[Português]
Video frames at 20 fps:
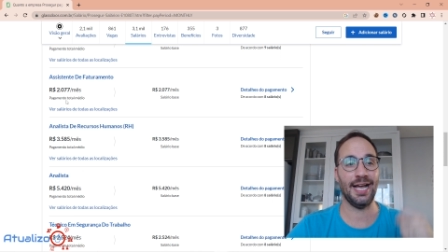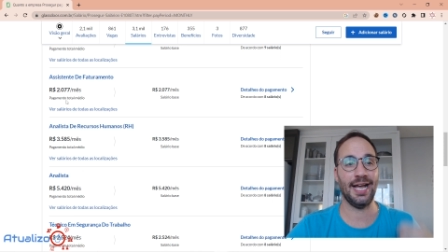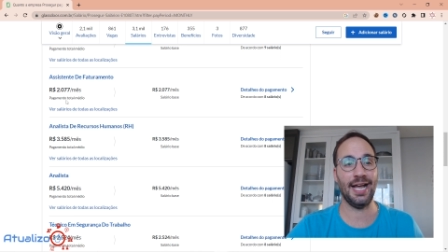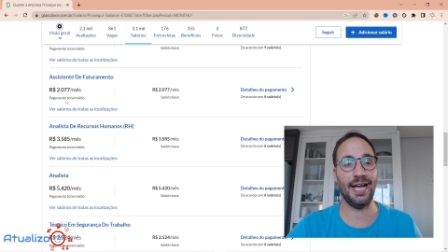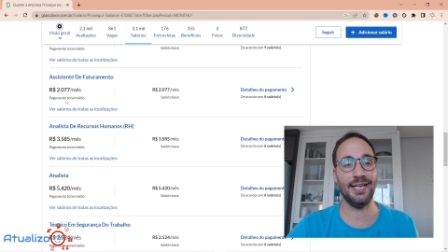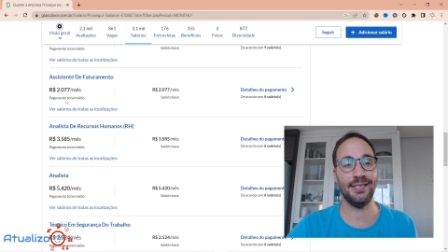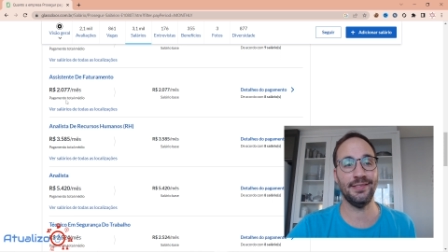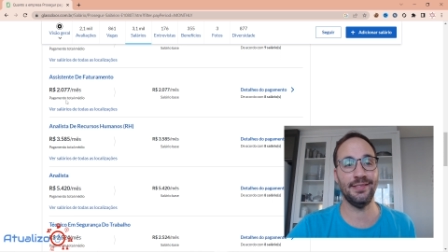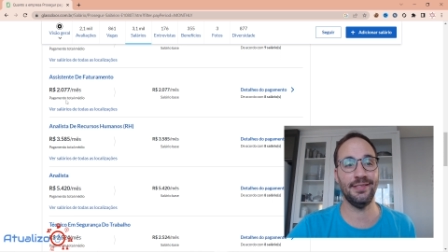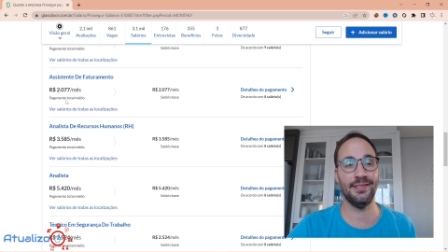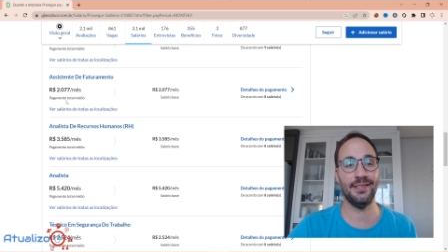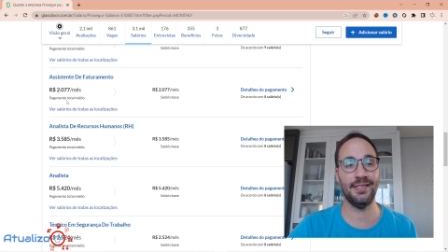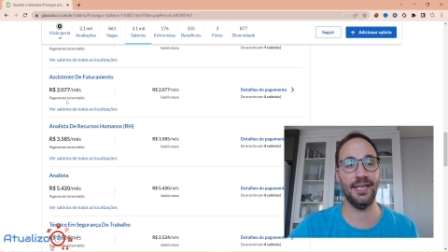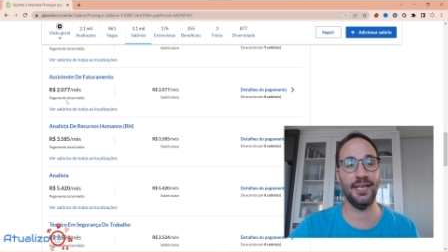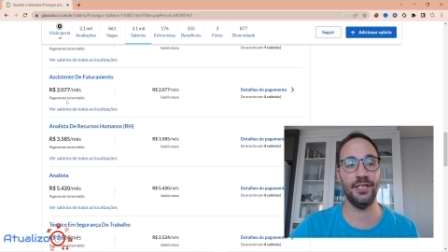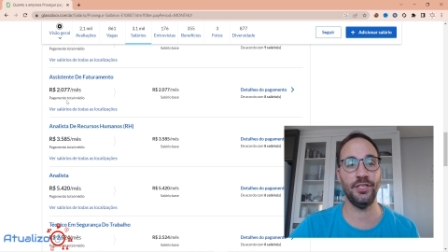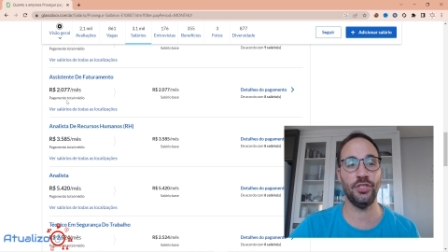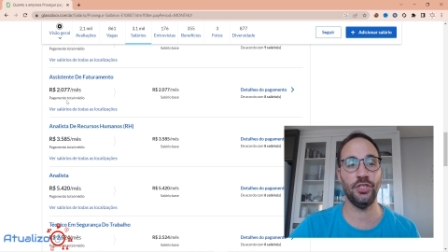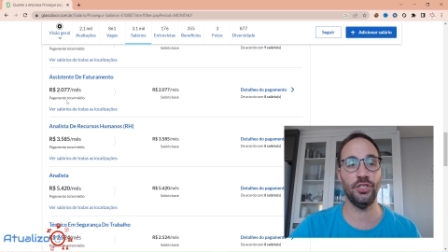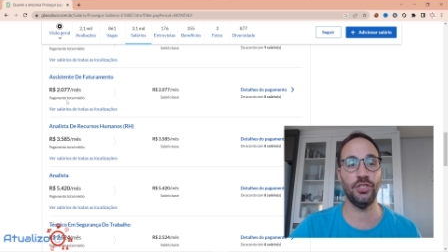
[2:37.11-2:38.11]

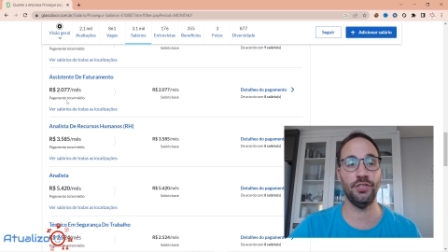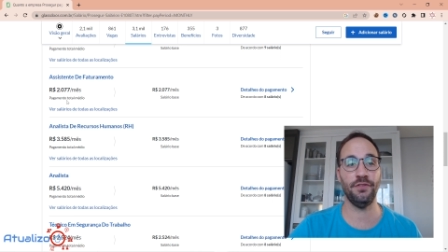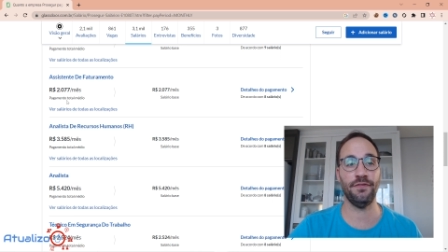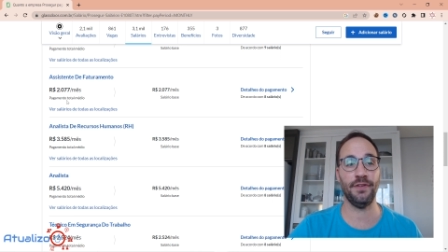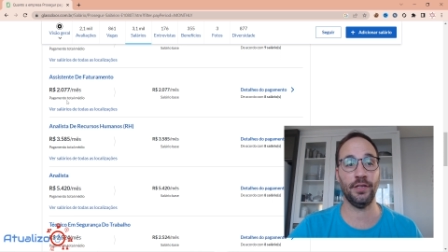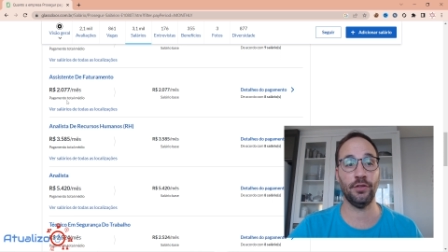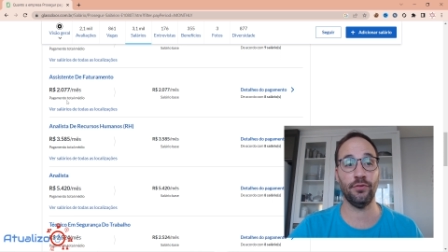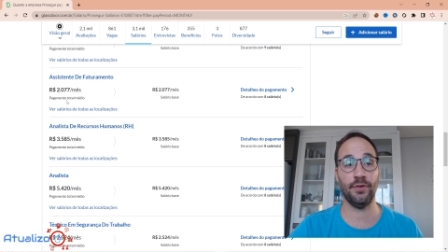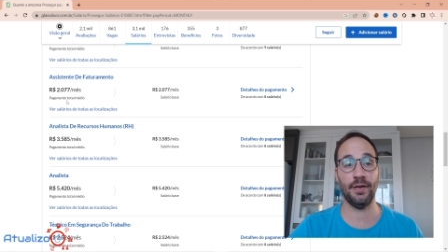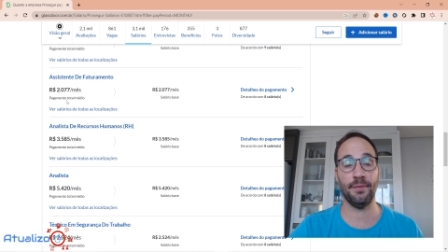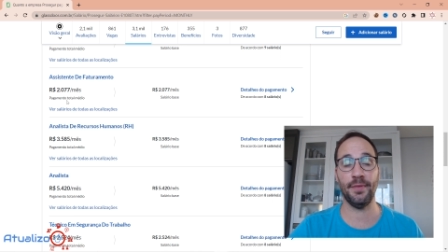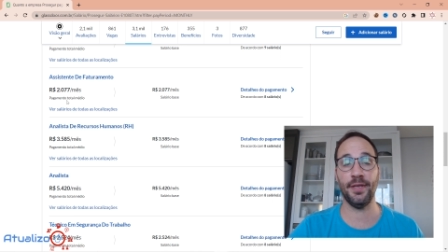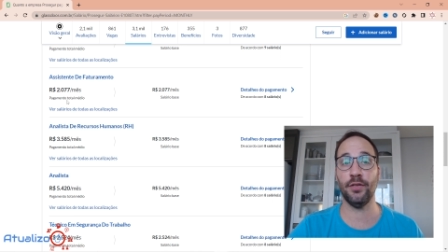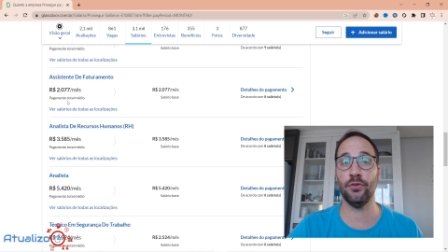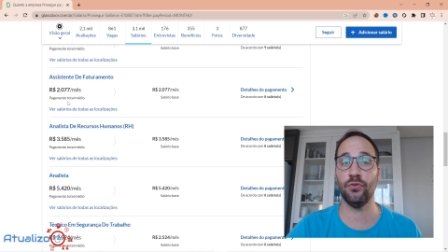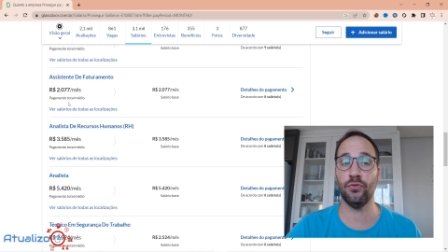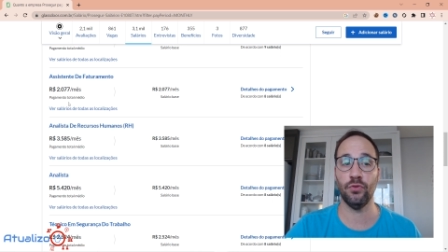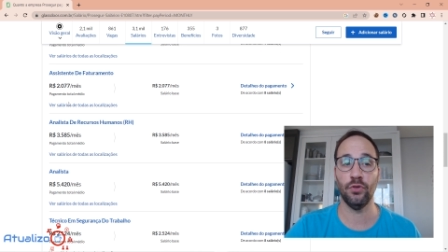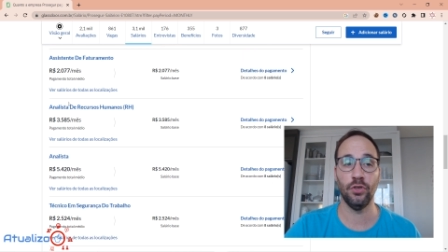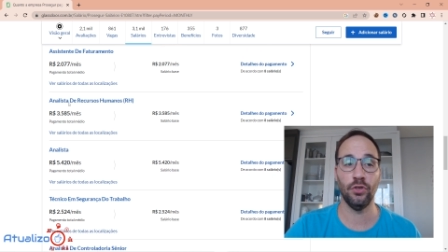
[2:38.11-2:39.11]
assistente de
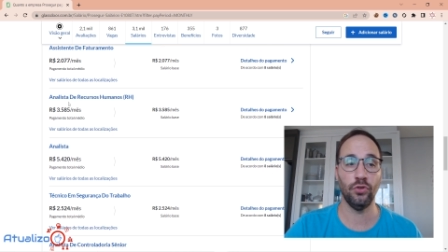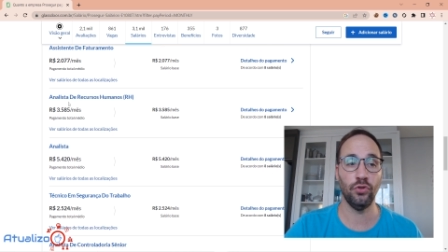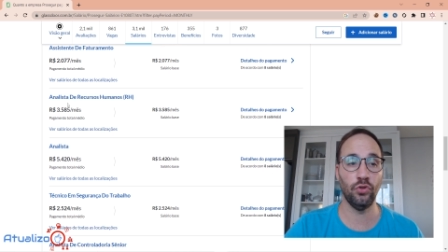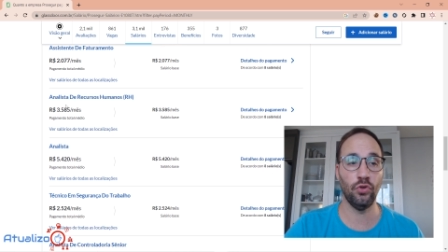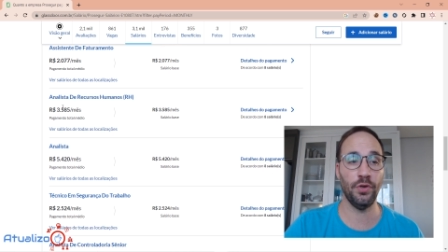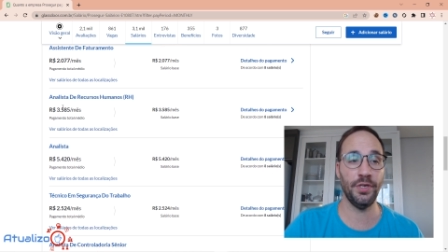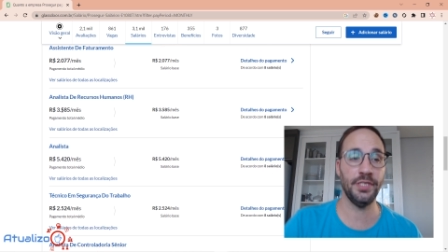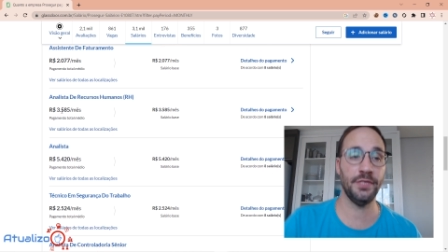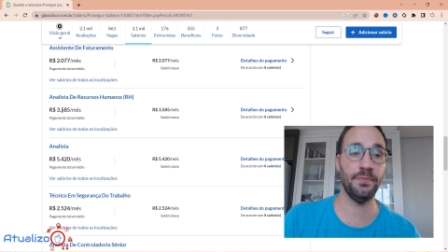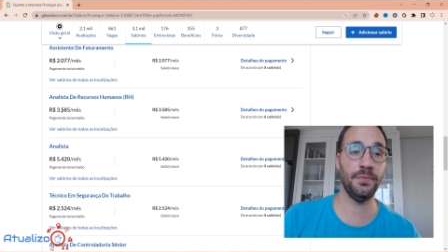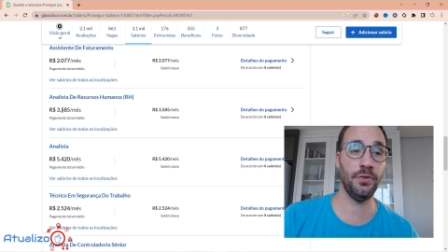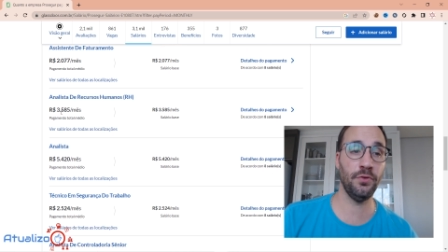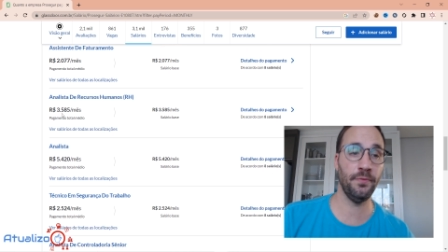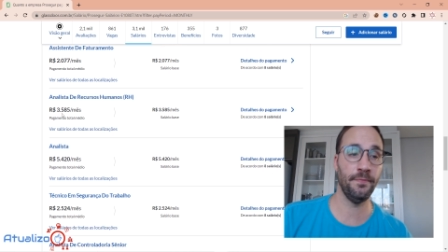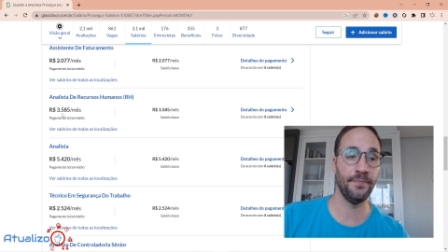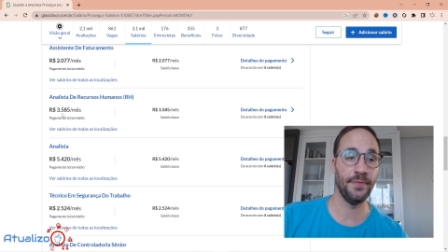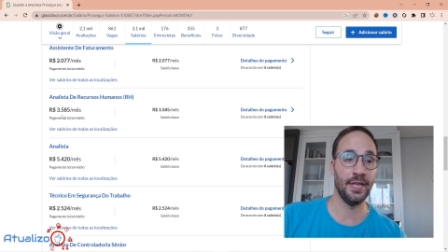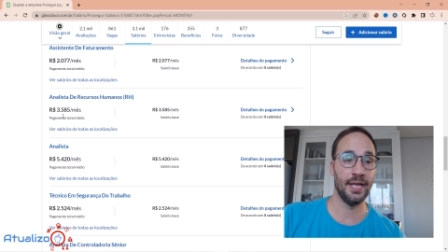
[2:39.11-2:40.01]
faturamento 2.000,